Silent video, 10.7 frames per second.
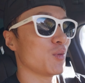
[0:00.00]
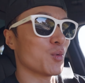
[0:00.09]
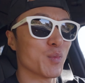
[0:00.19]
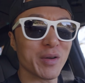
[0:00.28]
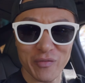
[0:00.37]

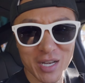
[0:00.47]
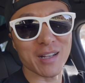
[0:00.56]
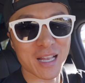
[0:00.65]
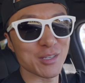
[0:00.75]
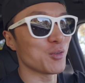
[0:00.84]
我们非
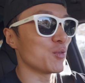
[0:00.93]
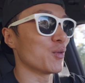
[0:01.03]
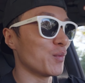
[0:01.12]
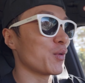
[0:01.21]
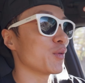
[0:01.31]
常感兴趣，
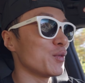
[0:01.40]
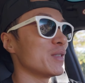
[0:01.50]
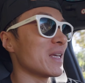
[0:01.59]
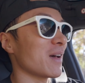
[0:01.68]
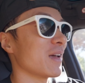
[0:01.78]
我们会去
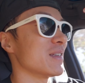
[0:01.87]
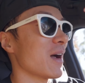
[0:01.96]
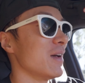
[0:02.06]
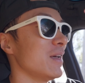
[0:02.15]
见他一下，